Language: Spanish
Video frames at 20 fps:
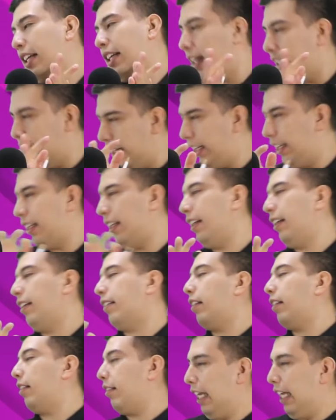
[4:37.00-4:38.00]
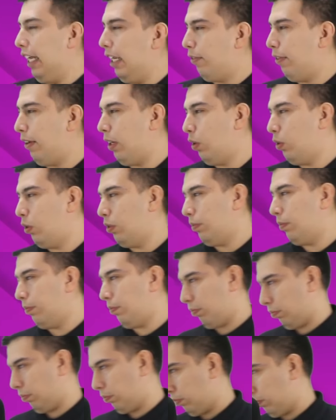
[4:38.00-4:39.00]
critis, céfalo,
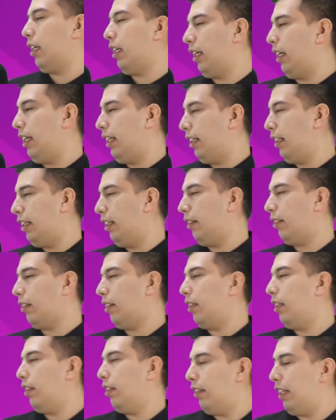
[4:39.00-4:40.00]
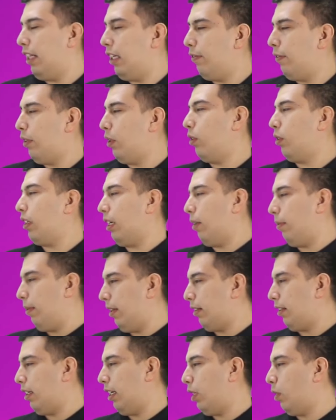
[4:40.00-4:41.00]
critis, céfalo,
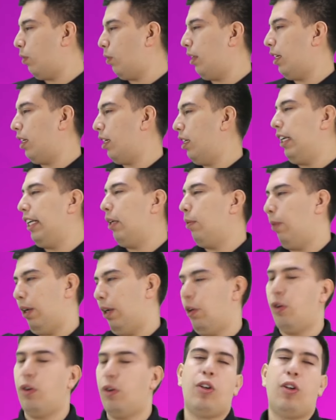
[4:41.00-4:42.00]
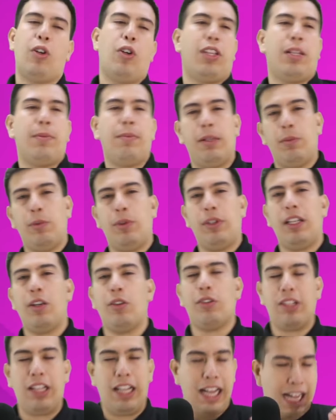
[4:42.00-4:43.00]
cabeza, lengua y bueno, los demás
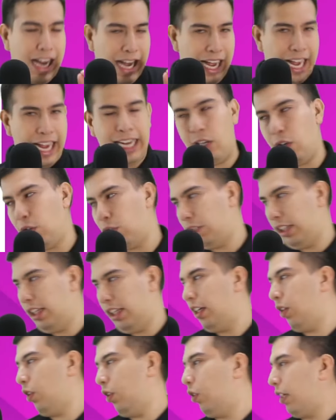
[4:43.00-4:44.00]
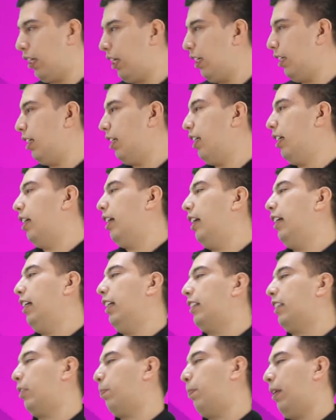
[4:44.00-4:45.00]
modelos ahí los tienen, ¿ok?
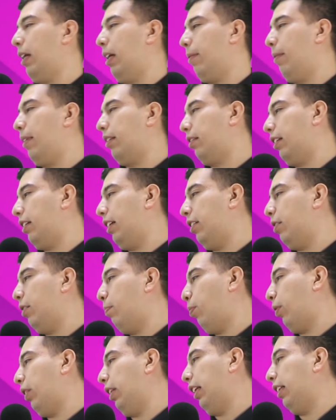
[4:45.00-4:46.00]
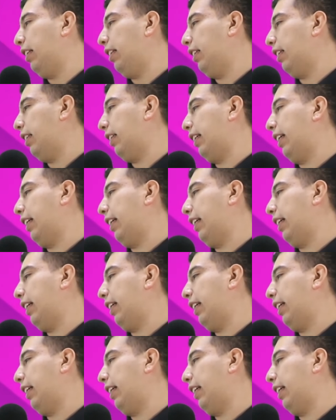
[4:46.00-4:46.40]
Estas palabras es importante